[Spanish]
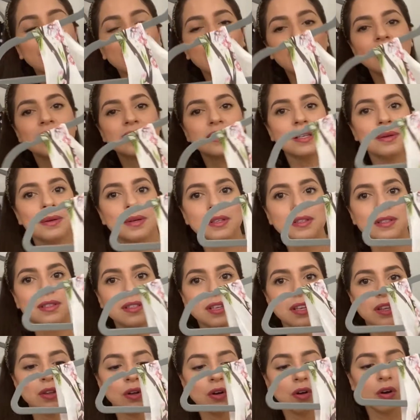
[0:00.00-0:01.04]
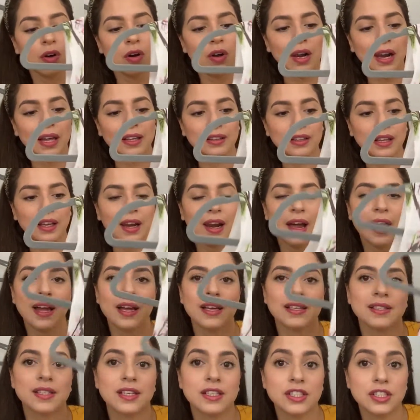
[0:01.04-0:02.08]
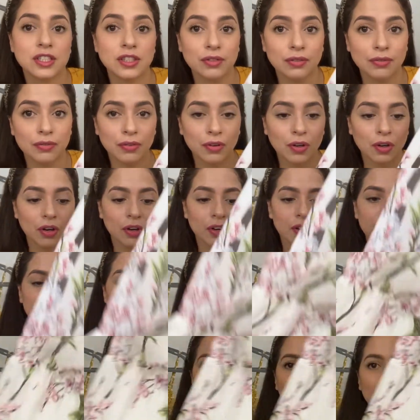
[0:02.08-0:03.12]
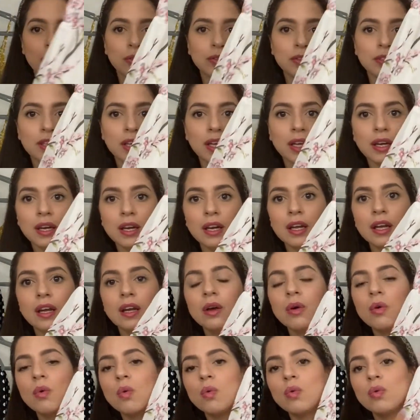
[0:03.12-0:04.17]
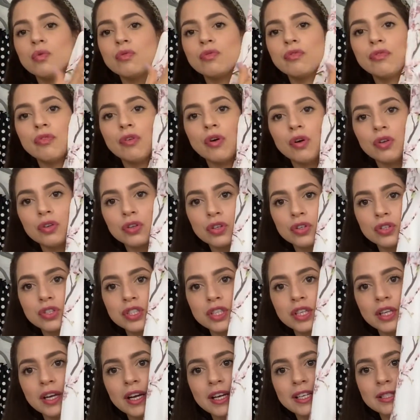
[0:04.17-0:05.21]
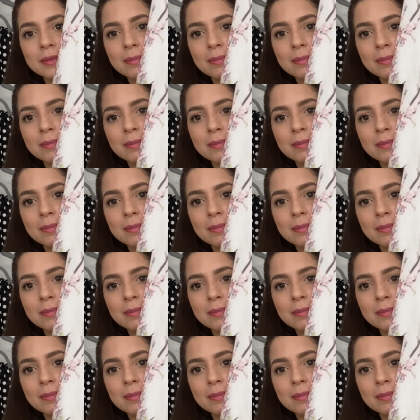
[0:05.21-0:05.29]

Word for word: este vestido, la tela es de chifón y abajo tiene un fondo, chicas,